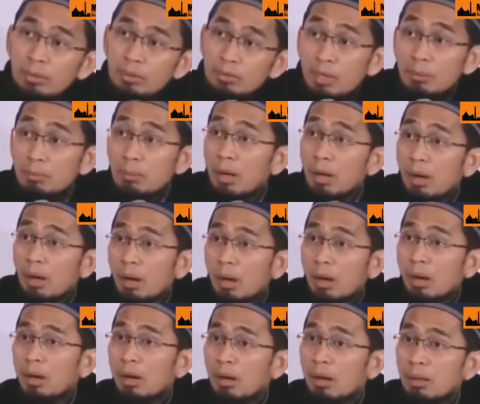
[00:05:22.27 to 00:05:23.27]
Sama.
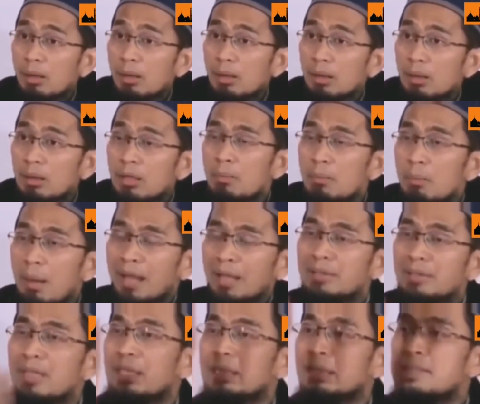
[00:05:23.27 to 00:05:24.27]

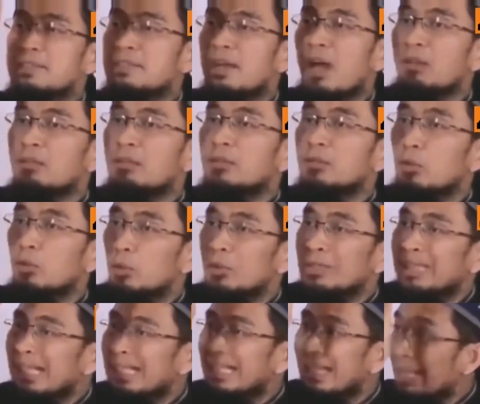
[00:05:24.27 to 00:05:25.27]
Makanya ketika Allah
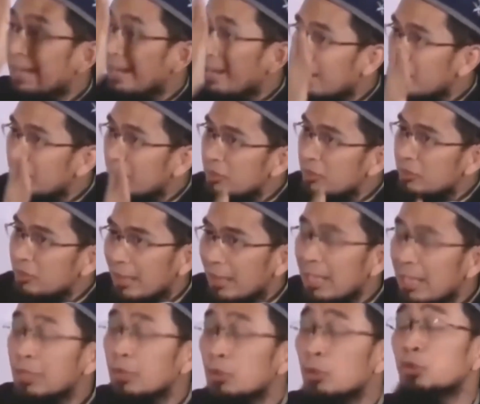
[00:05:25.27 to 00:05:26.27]
turunkan larangan
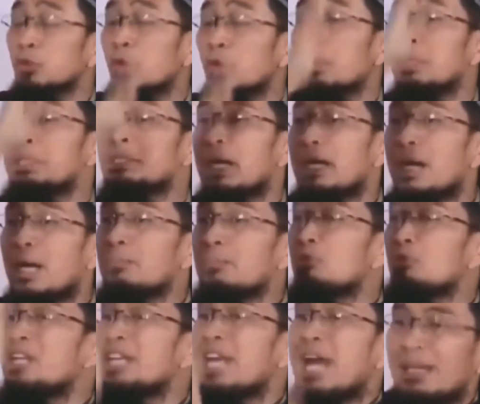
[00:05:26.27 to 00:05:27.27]
mencela itu untuk menjaga
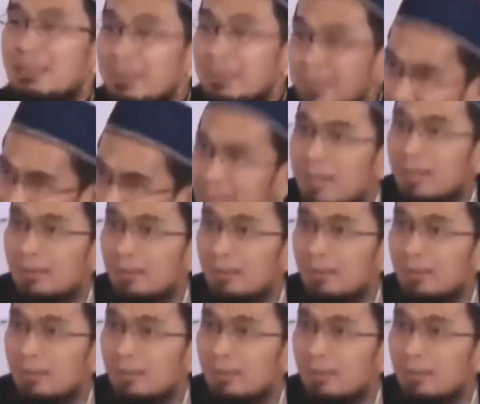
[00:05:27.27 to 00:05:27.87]
kemuliaan kita.